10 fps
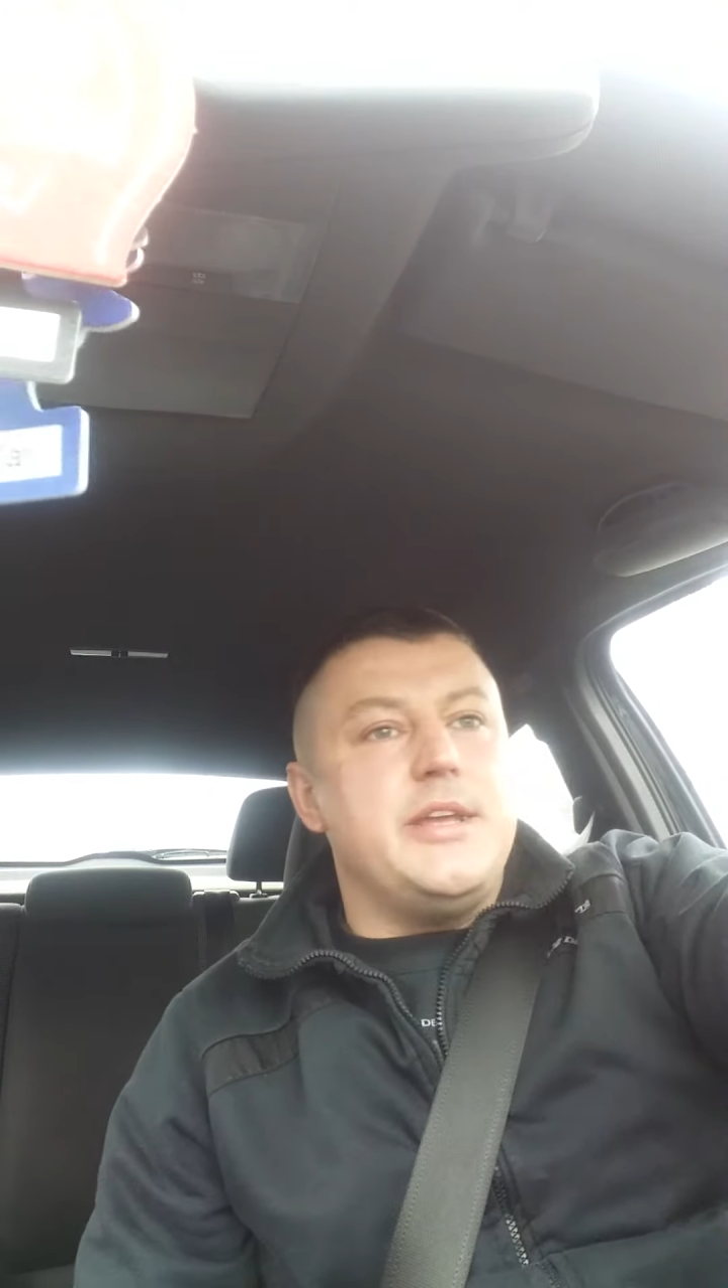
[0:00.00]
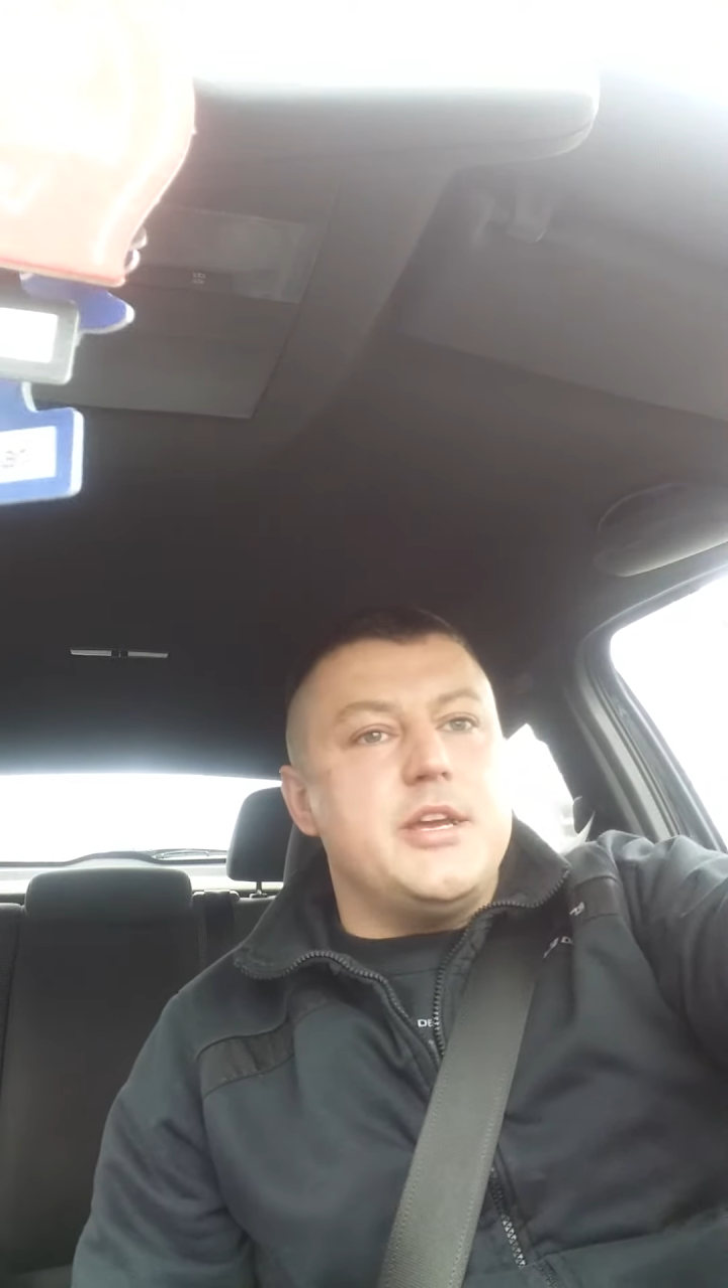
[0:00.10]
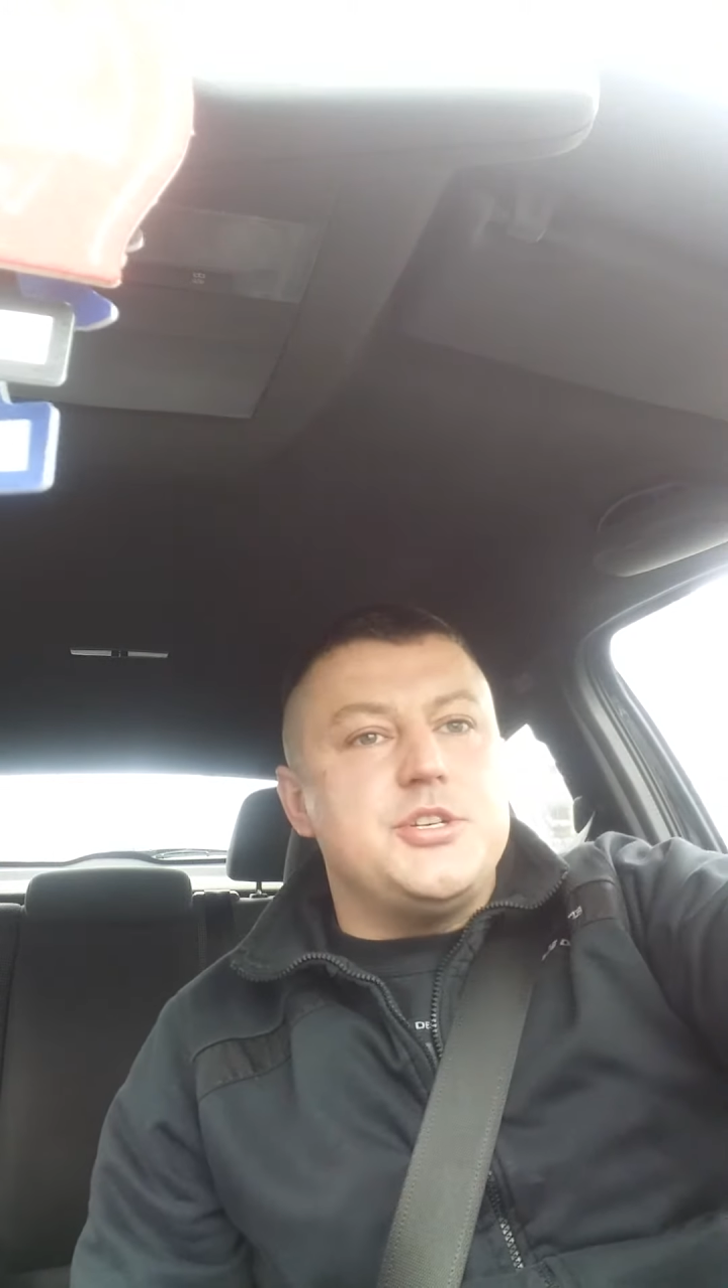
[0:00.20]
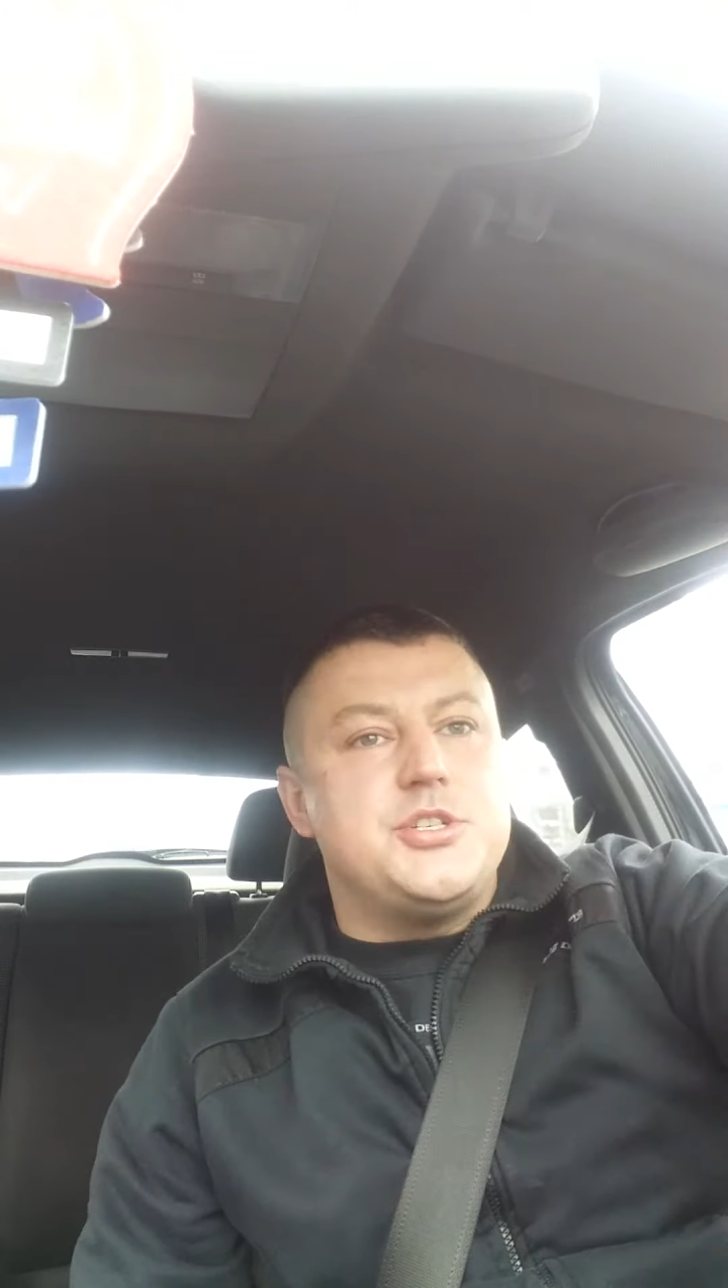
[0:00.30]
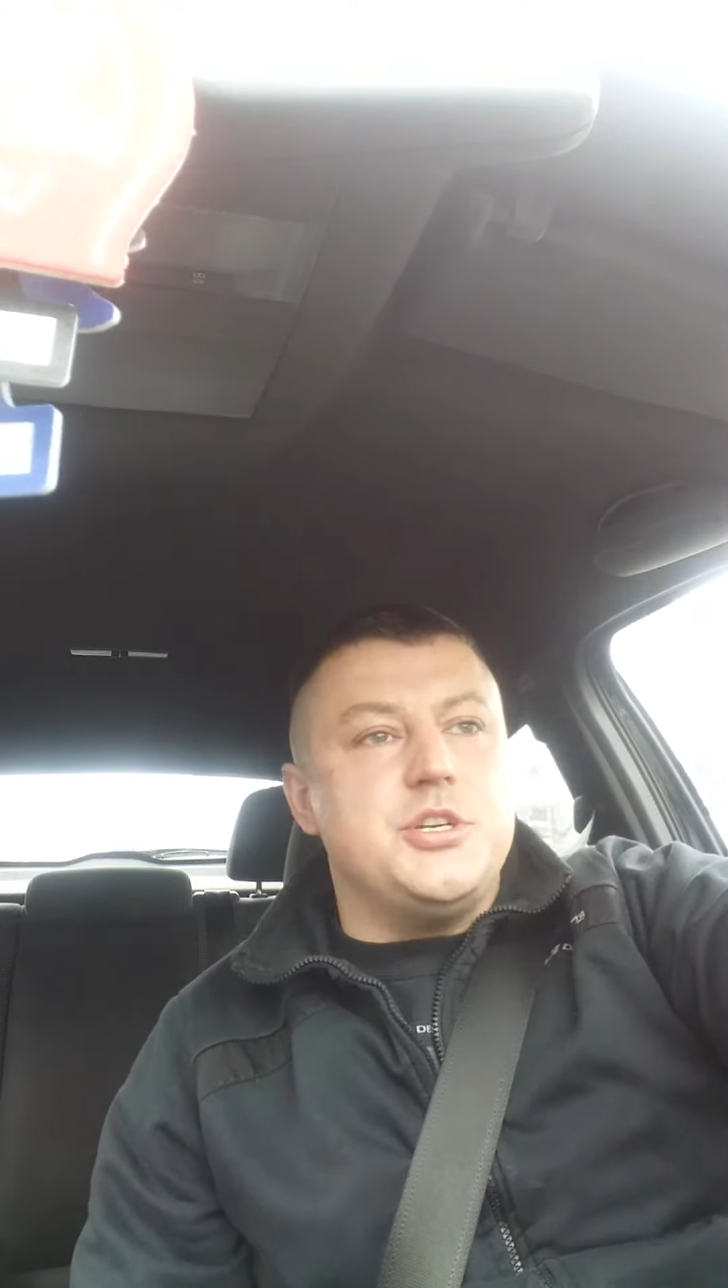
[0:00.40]

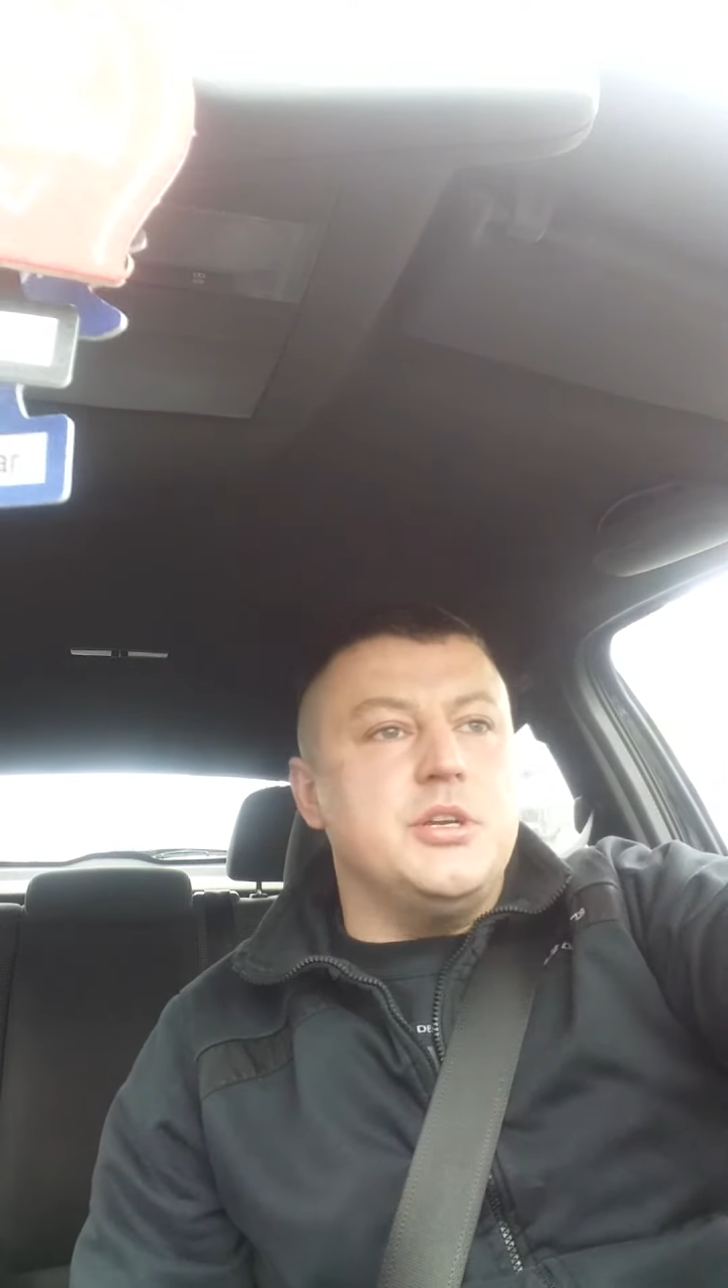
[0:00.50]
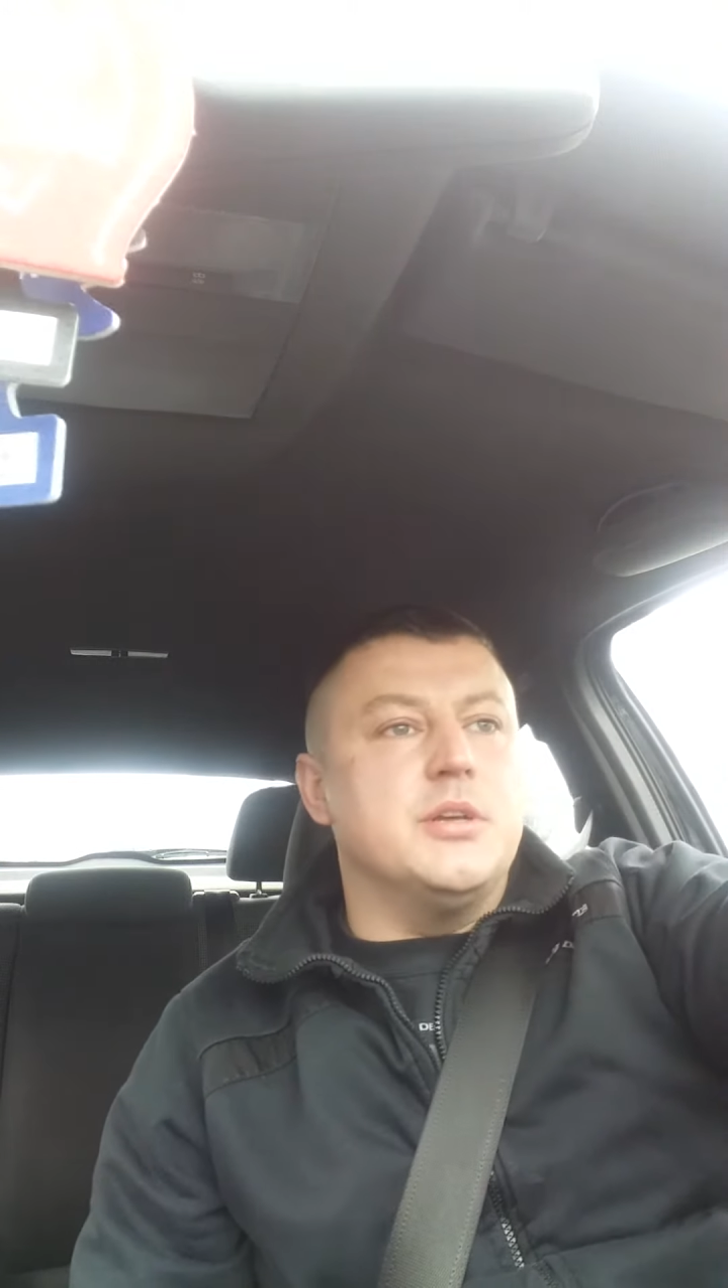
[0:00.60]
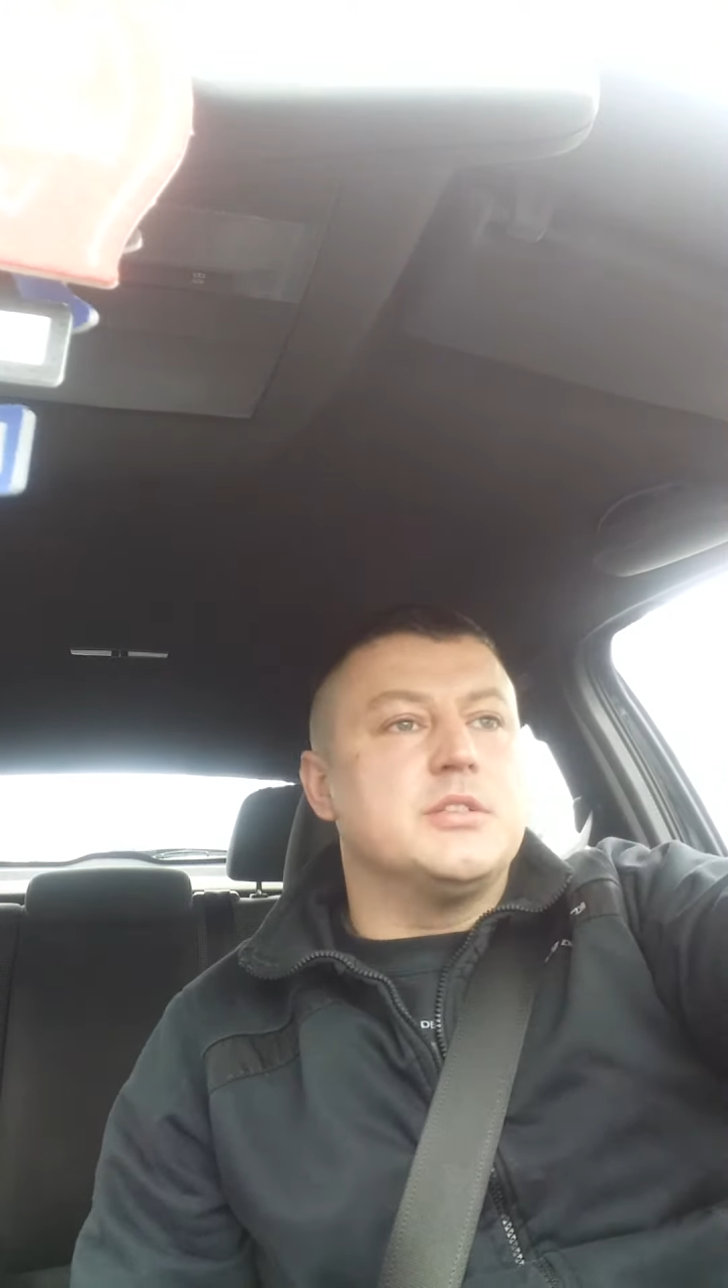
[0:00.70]
jeździ,